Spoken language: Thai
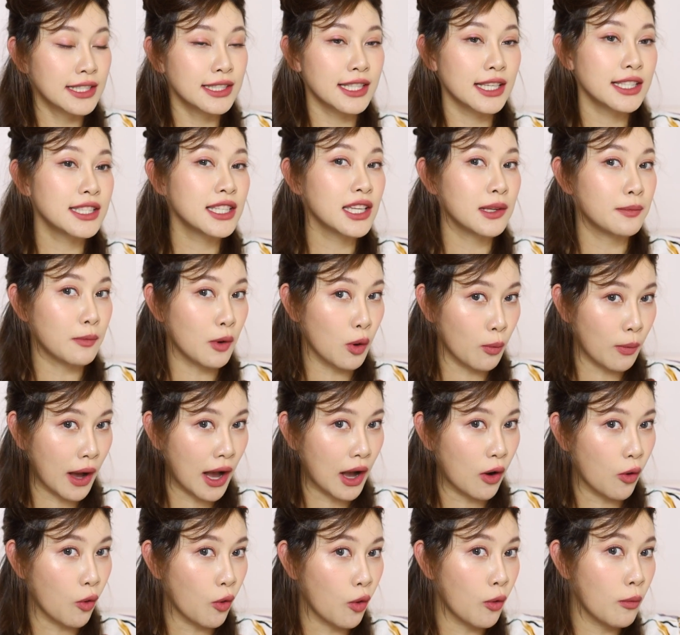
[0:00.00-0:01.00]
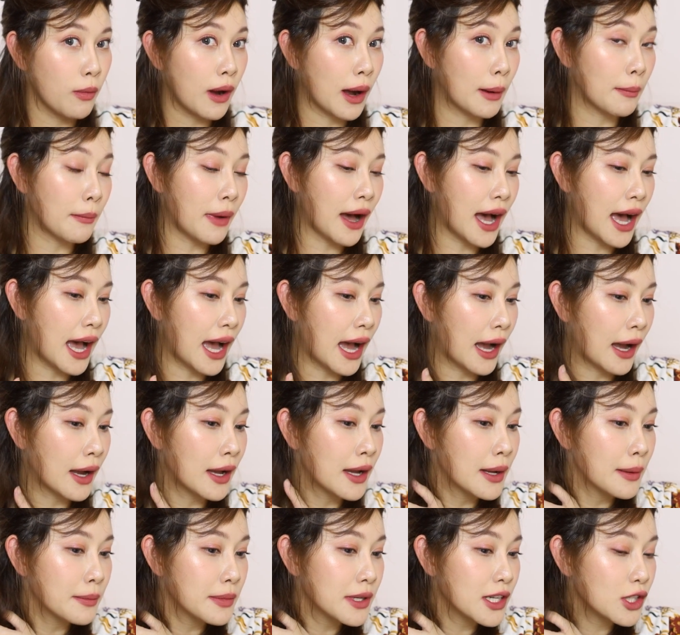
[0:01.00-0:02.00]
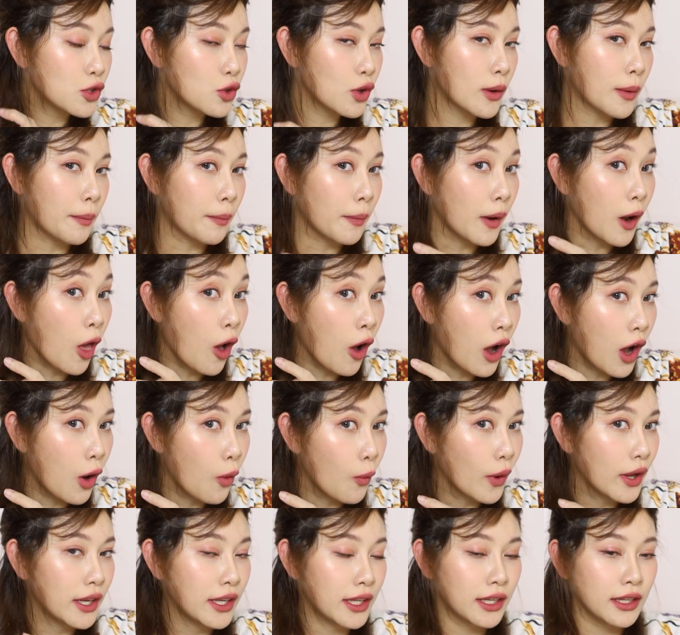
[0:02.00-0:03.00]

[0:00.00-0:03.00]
จะฉีดเบาๆบางๆเพื่อช่วยแบบล็อกเอาไว้